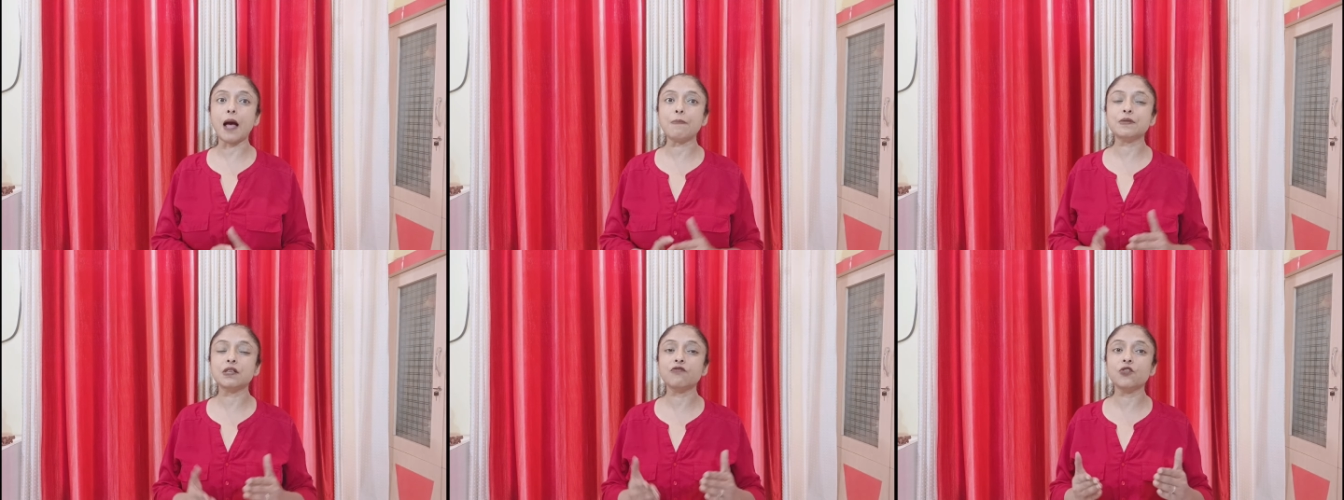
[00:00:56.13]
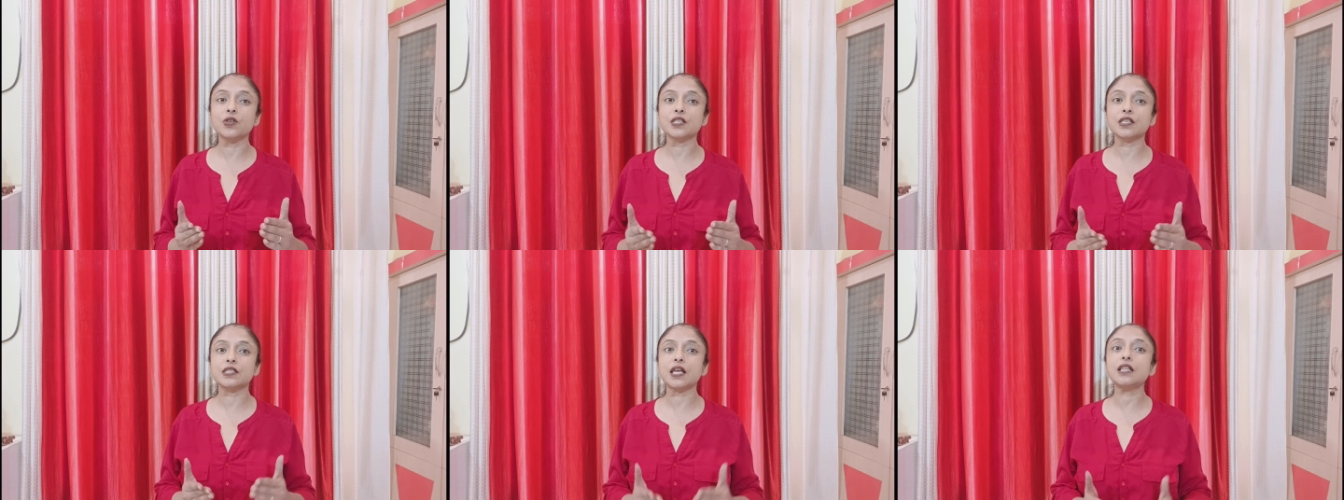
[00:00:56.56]
आप सभी
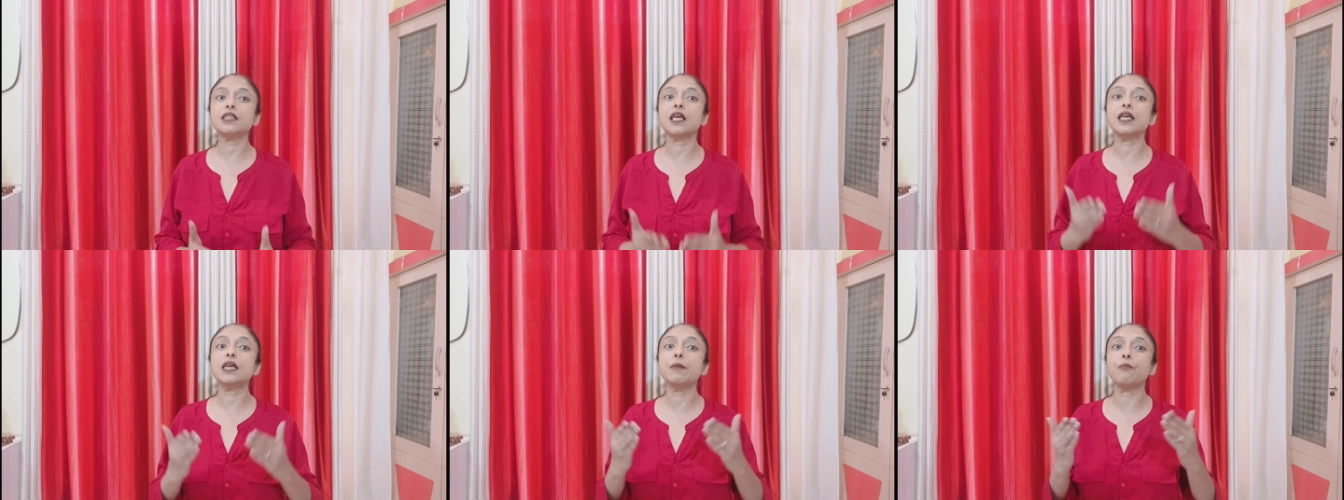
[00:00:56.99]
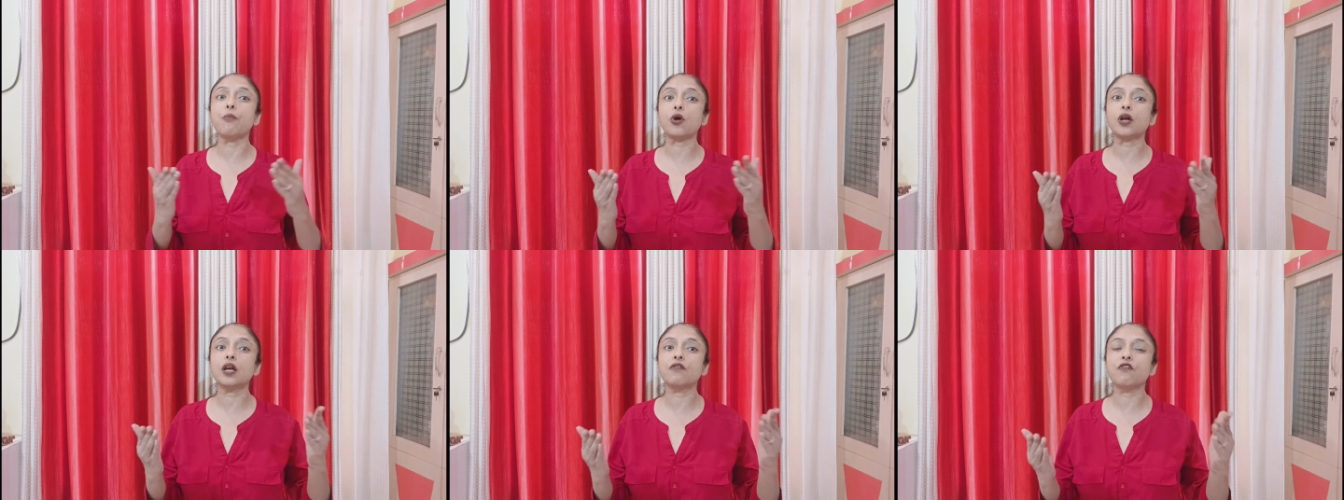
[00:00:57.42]
उसके साथ यही
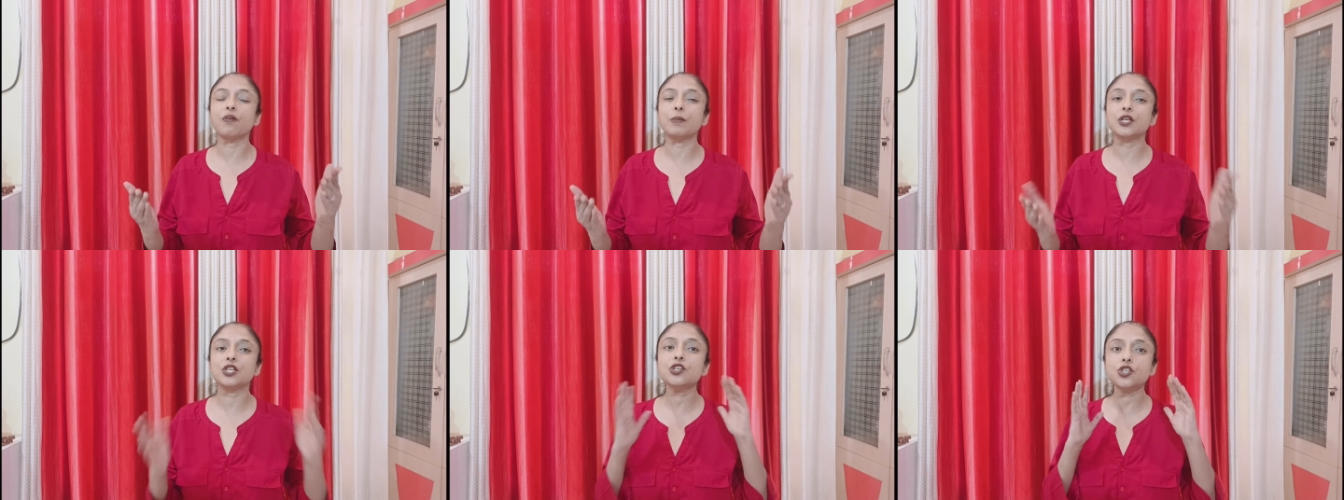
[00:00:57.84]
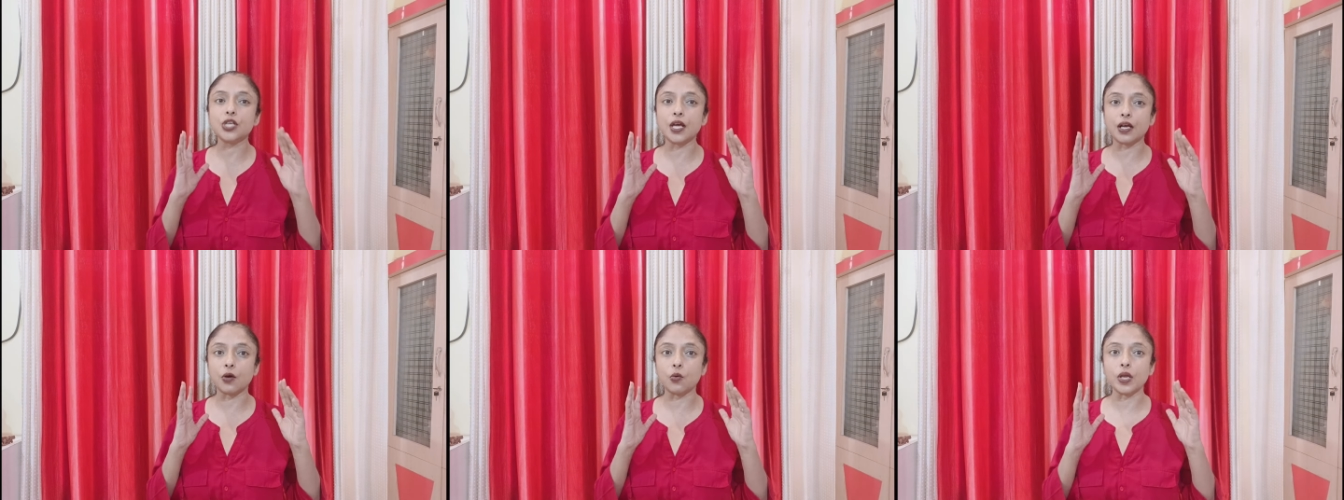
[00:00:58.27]
इंपॉर्टेंट इन्फॉर्मेशन
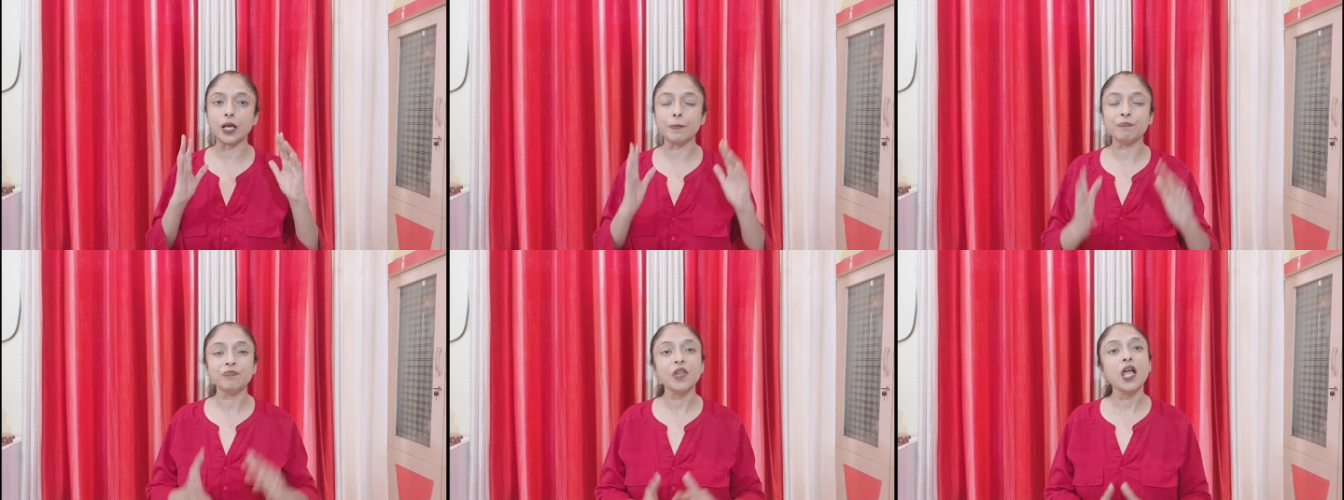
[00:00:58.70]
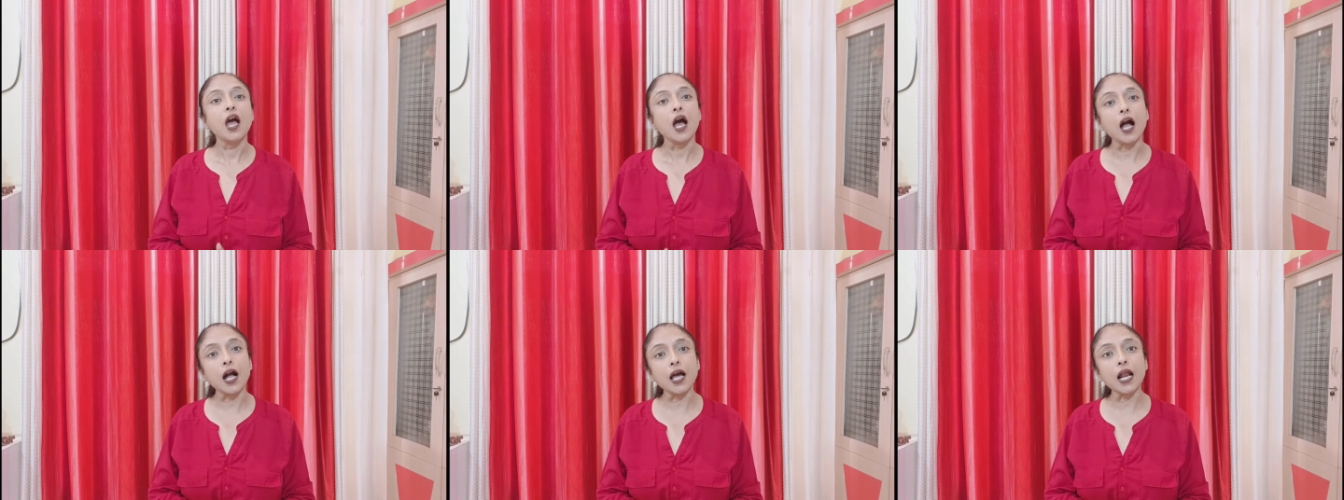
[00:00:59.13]
शेयर करूंगी
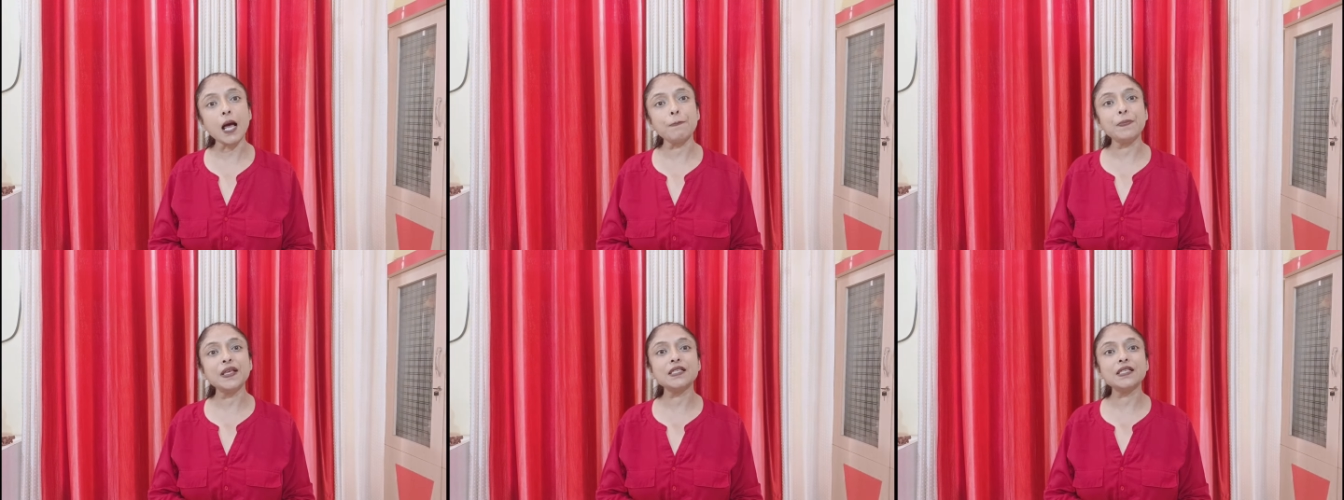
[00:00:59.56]
अगर आप